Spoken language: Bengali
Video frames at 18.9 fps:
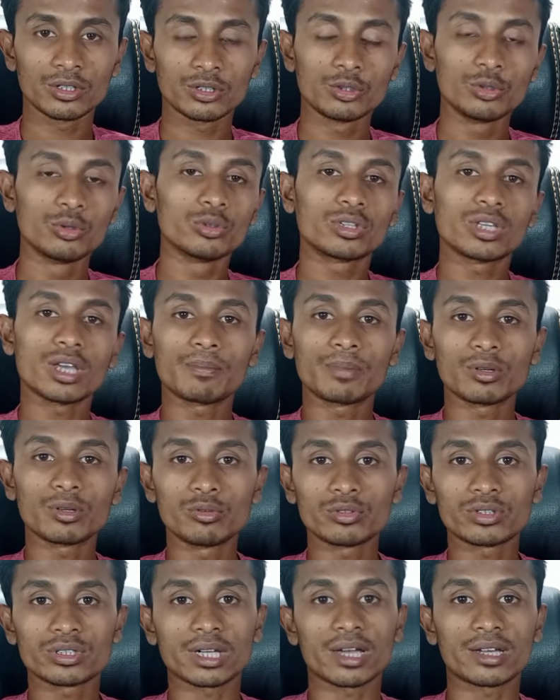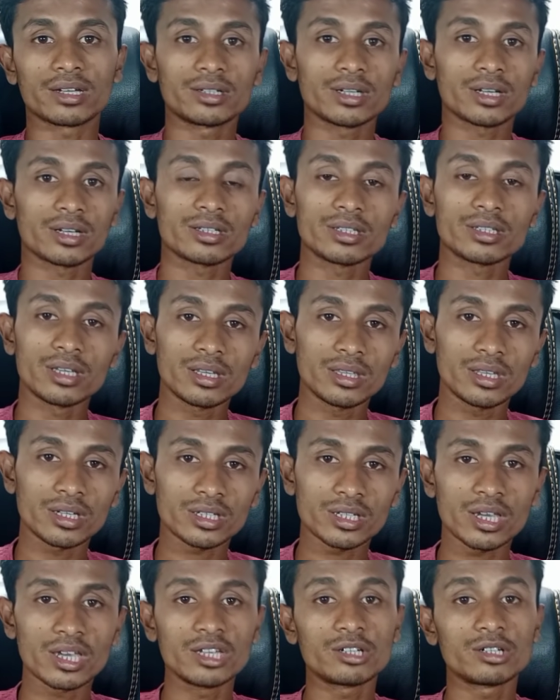শুরুতে আপনি কোনো চাকরি টাকরি ছেড়ে দিয়ে
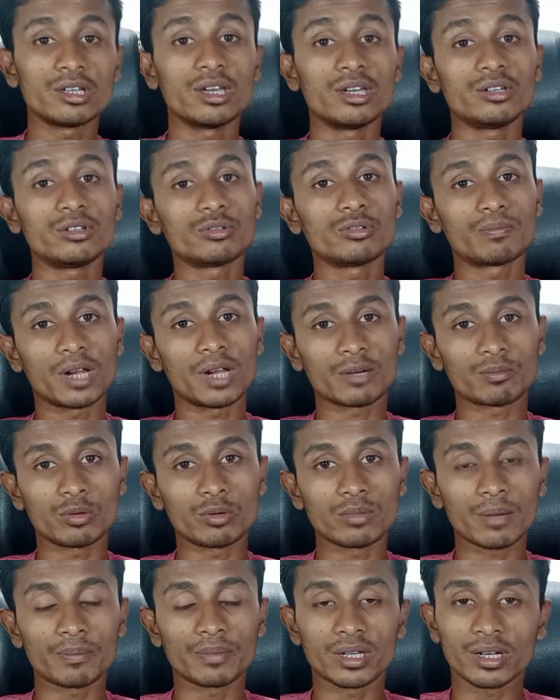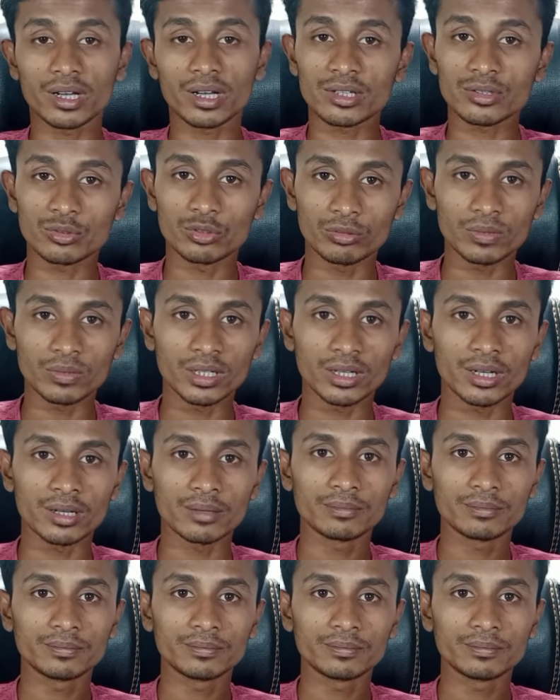সে এই ইউটিউব প্ল্যাটফর্মে আপনারা কাজ করবেন না